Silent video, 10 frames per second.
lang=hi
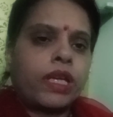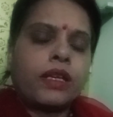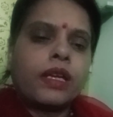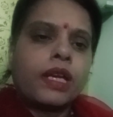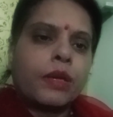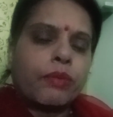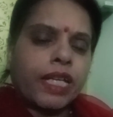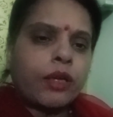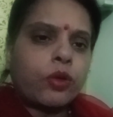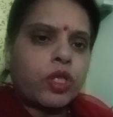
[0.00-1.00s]
में
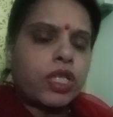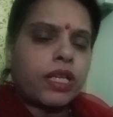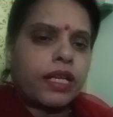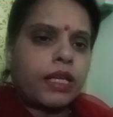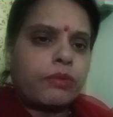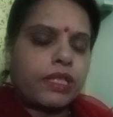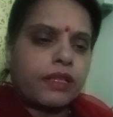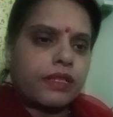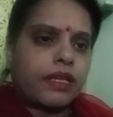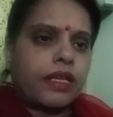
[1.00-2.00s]
बाकी कोशिश करें
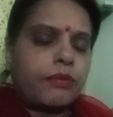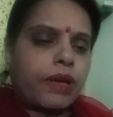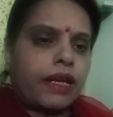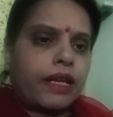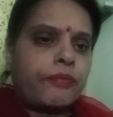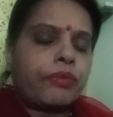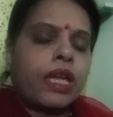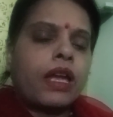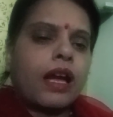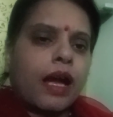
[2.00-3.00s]
बिस्तर से ही पहले
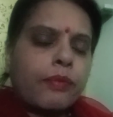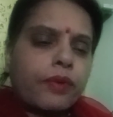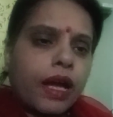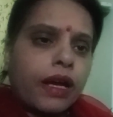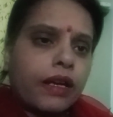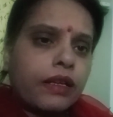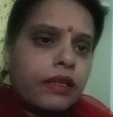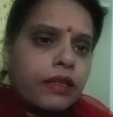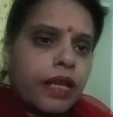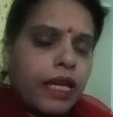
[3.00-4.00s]
आप अगर
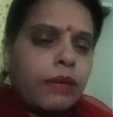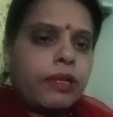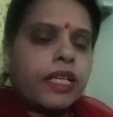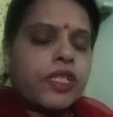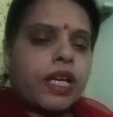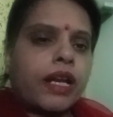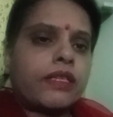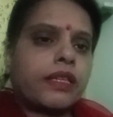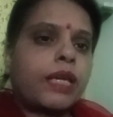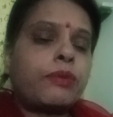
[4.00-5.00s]
नहीं भी टच करना
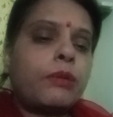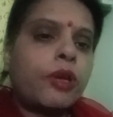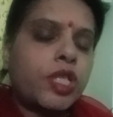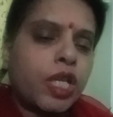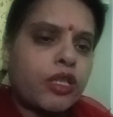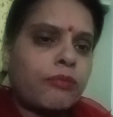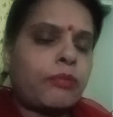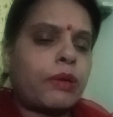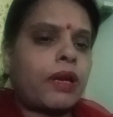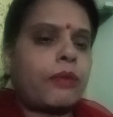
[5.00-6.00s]
चाहते अपनी इमेजिनेशन
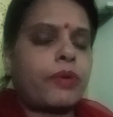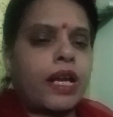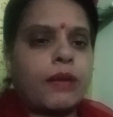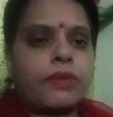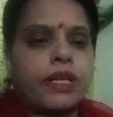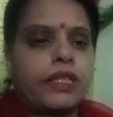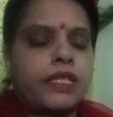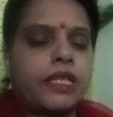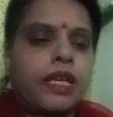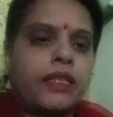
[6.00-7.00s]
में प्रणाम प्रणाम कर
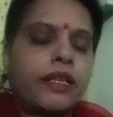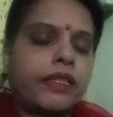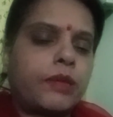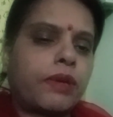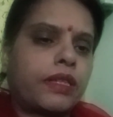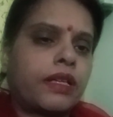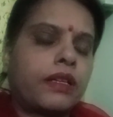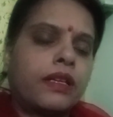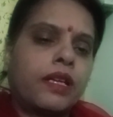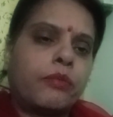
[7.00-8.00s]
दीजिए कि हे धरती माता
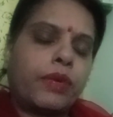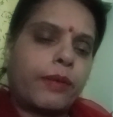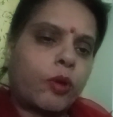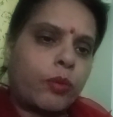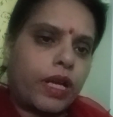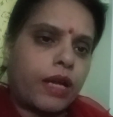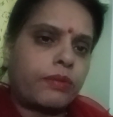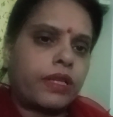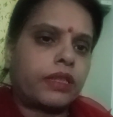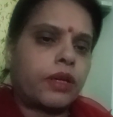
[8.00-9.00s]
मैं आपको
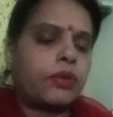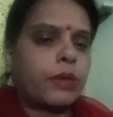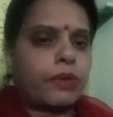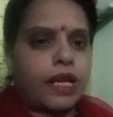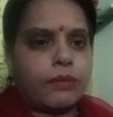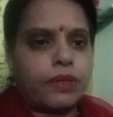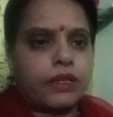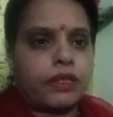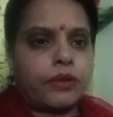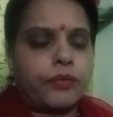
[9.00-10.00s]
प्रणाम करता हूँ या प्रणाम
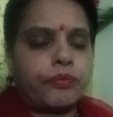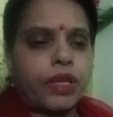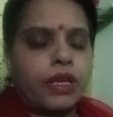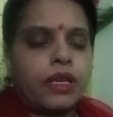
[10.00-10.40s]
करती हूँ